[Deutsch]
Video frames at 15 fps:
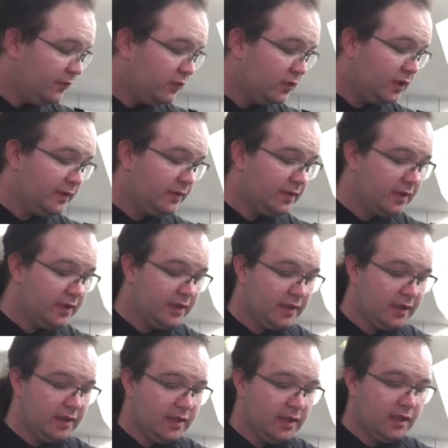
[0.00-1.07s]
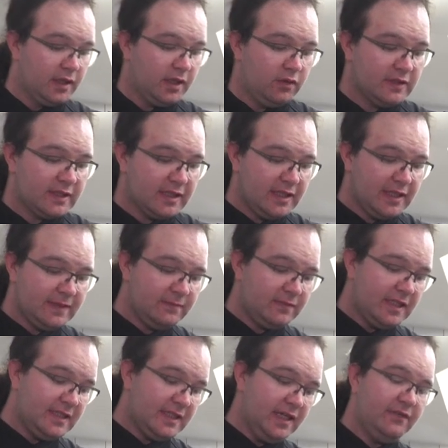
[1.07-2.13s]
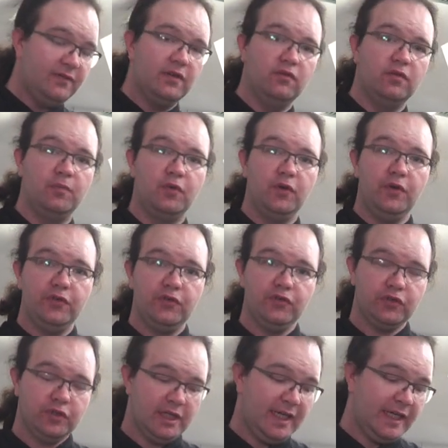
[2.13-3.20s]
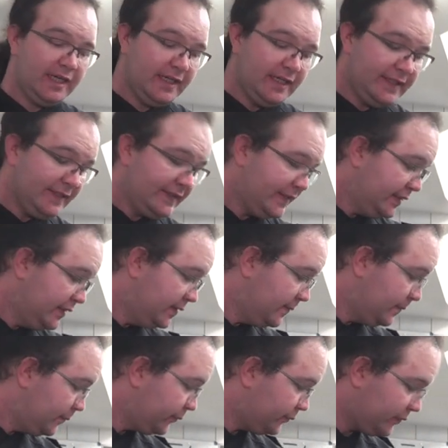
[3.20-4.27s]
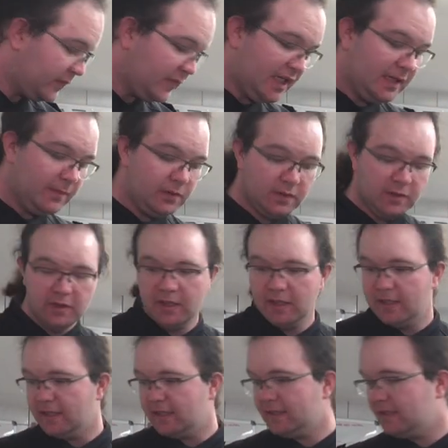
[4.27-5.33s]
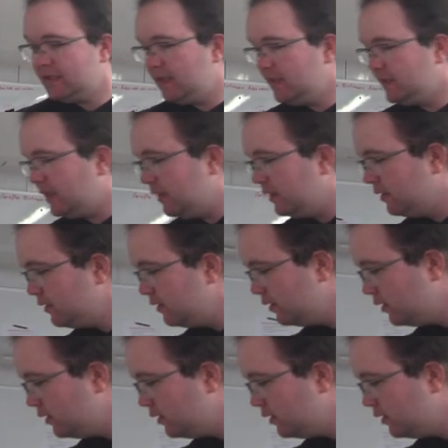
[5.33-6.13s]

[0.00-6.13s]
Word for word: vorhin rausgelassen, weil es einfach nur Brötchen schneiden ist. Aber das ist ein sehr